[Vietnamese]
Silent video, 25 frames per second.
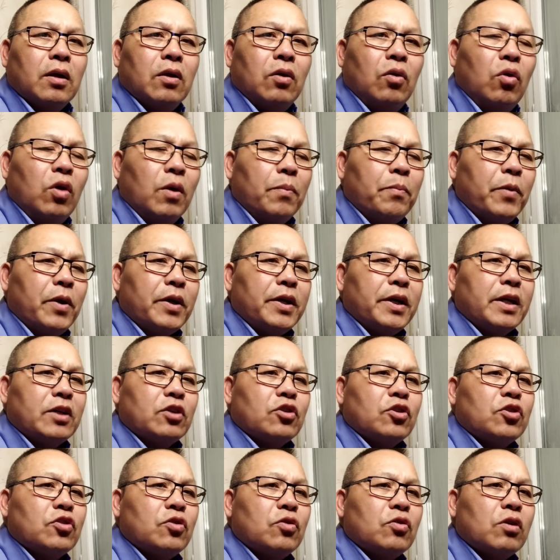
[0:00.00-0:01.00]
lừa bao nền
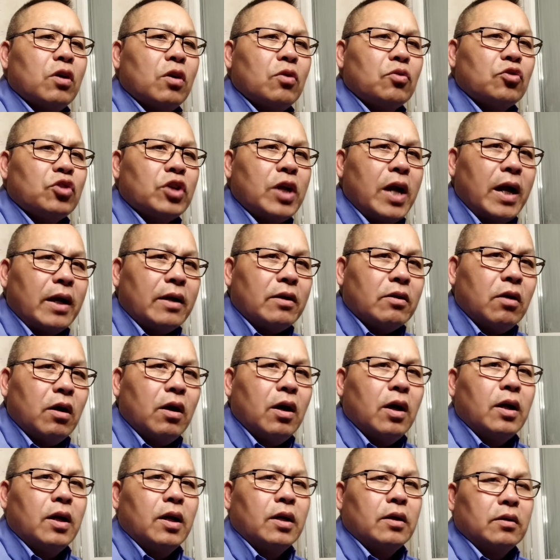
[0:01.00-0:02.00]
chỉ trong gấu cha
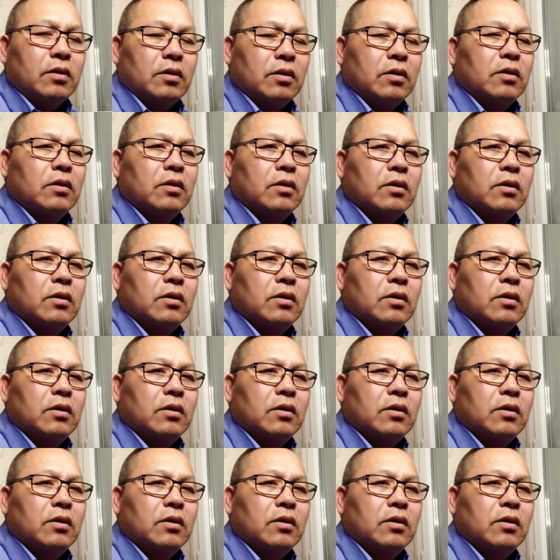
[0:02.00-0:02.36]
có là